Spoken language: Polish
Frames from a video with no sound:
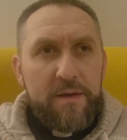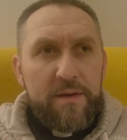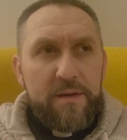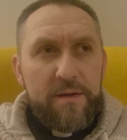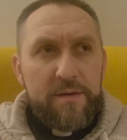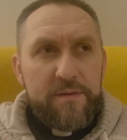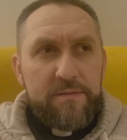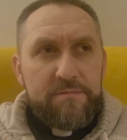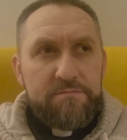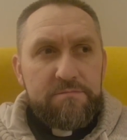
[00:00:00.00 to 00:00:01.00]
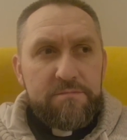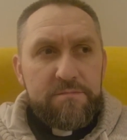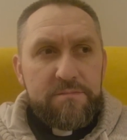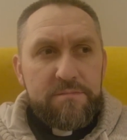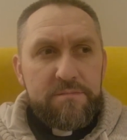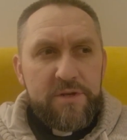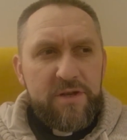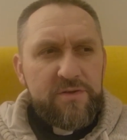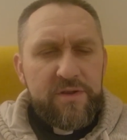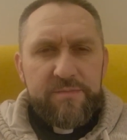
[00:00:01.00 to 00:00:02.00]
E,
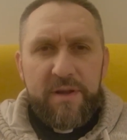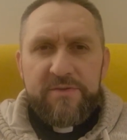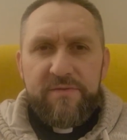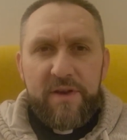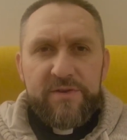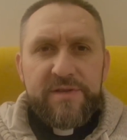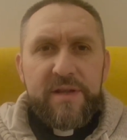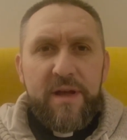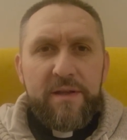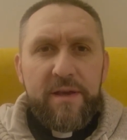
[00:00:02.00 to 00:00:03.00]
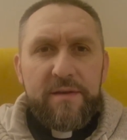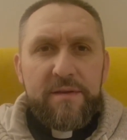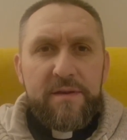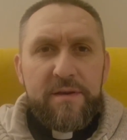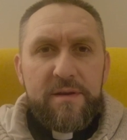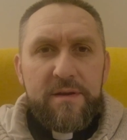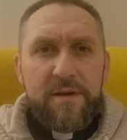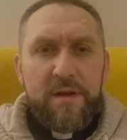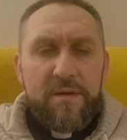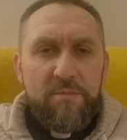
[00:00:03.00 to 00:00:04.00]
myślę, że to jest bardzo ważne zadanie,
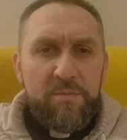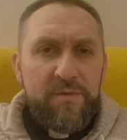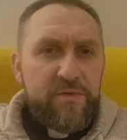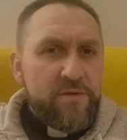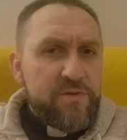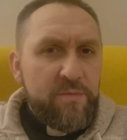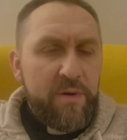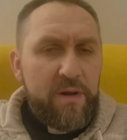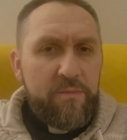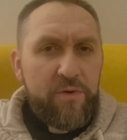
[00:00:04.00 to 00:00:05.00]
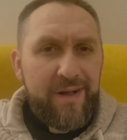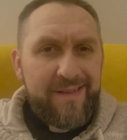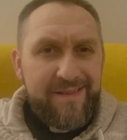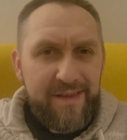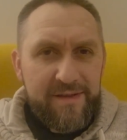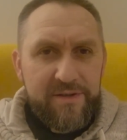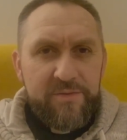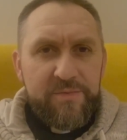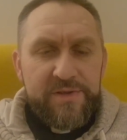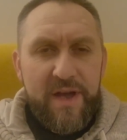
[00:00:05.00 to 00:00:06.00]
bo my w drodze do Pana Boga nie
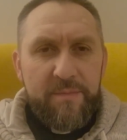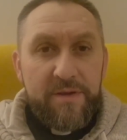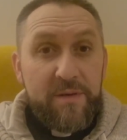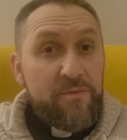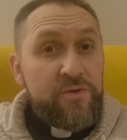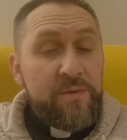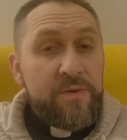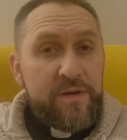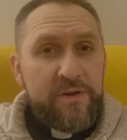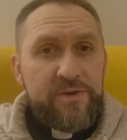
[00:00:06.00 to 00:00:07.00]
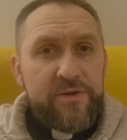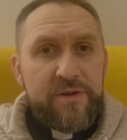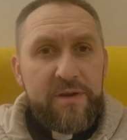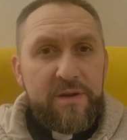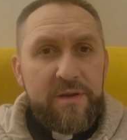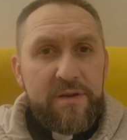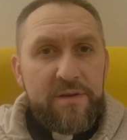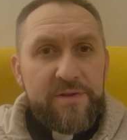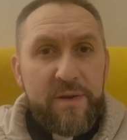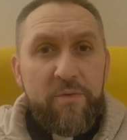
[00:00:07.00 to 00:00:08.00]
jesteśmy sami, nie możemy iść
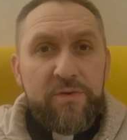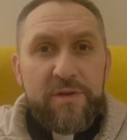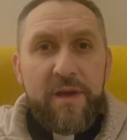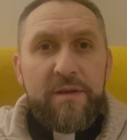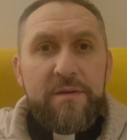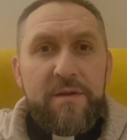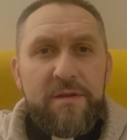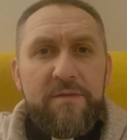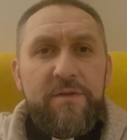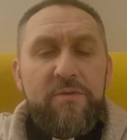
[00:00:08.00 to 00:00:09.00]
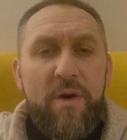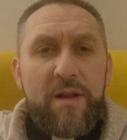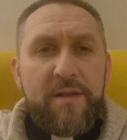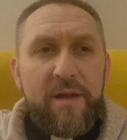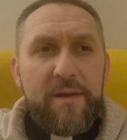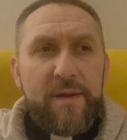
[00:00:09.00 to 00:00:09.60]
samotnie, indywidualnie,